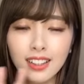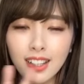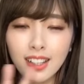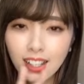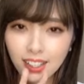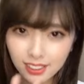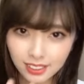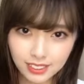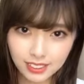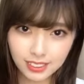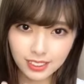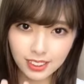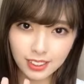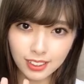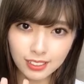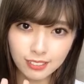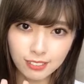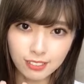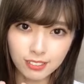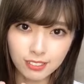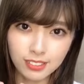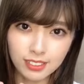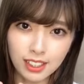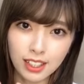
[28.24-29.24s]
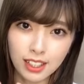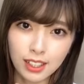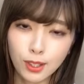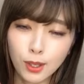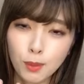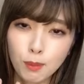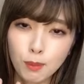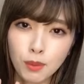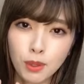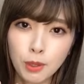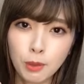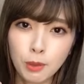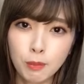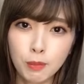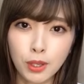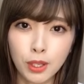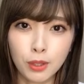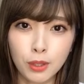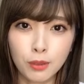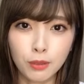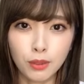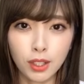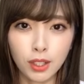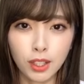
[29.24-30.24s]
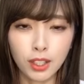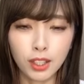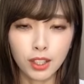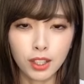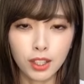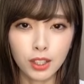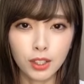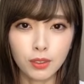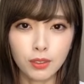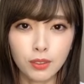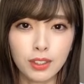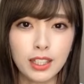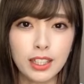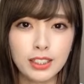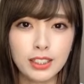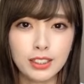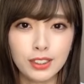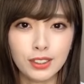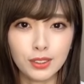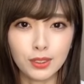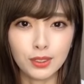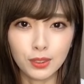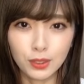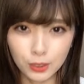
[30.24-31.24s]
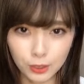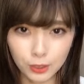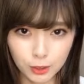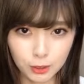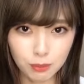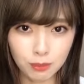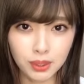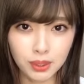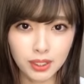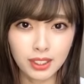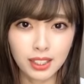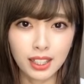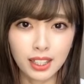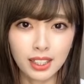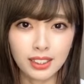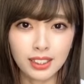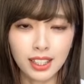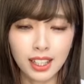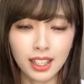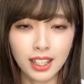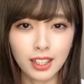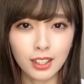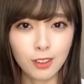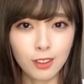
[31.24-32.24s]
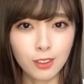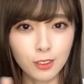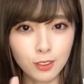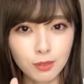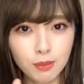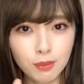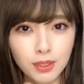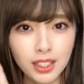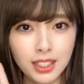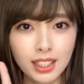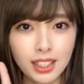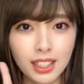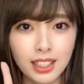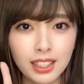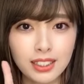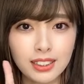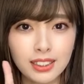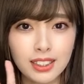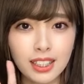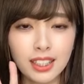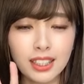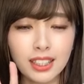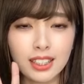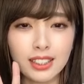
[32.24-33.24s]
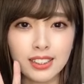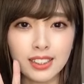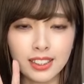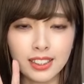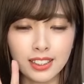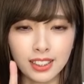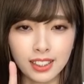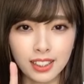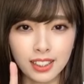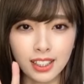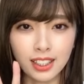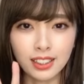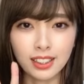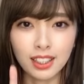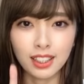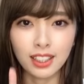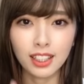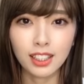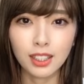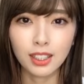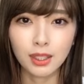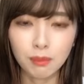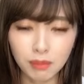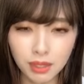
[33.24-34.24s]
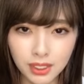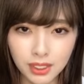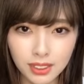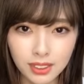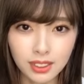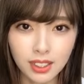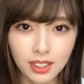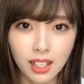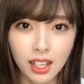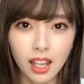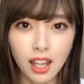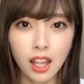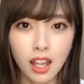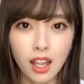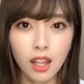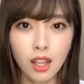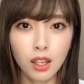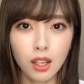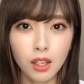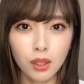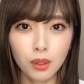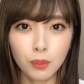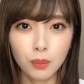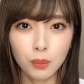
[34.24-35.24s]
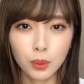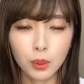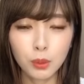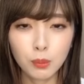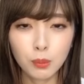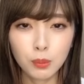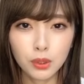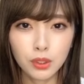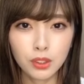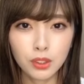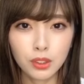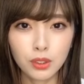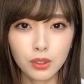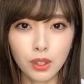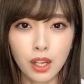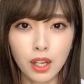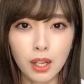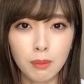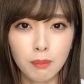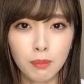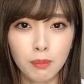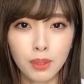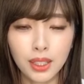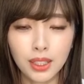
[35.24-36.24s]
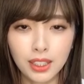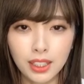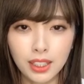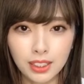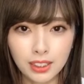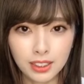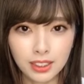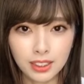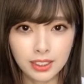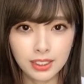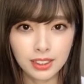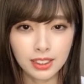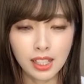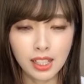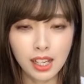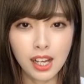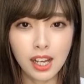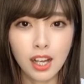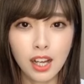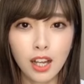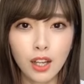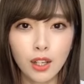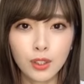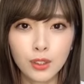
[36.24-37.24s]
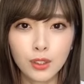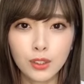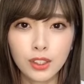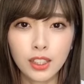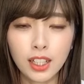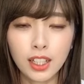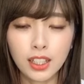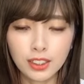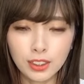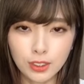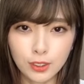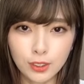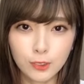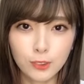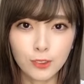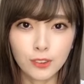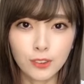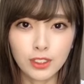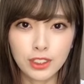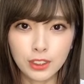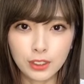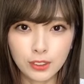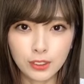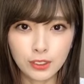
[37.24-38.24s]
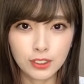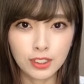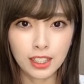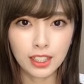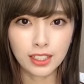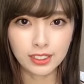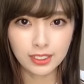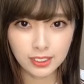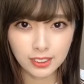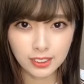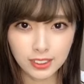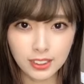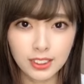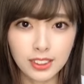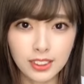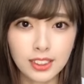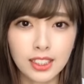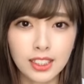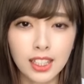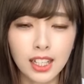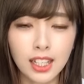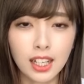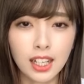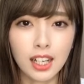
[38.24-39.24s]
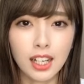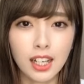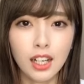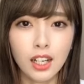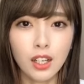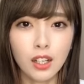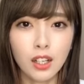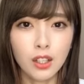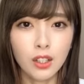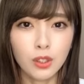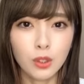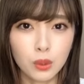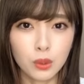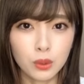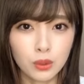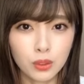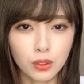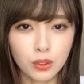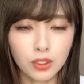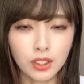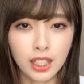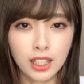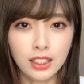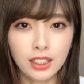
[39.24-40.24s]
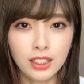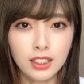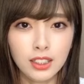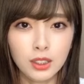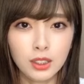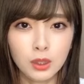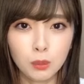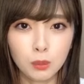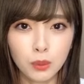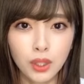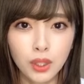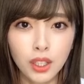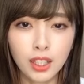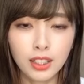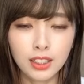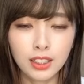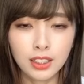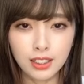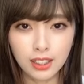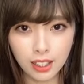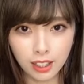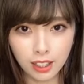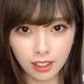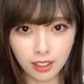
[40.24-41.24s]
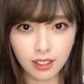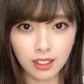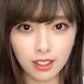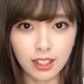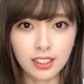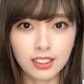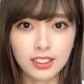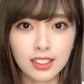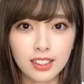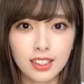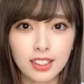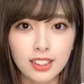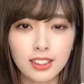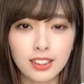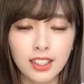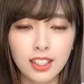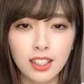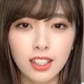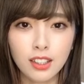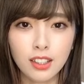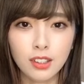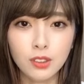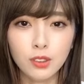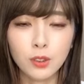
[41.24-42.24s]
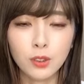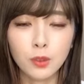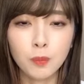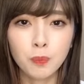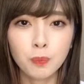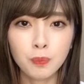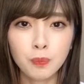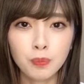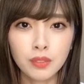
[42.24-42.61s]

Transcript: だいいちだんの参加メンバーは私を含めた計ろくめいで参加させていただきます。フォトブックの販売なんですが、くがつのにじゅうはちにちからロフトナイン渋谷にて開催される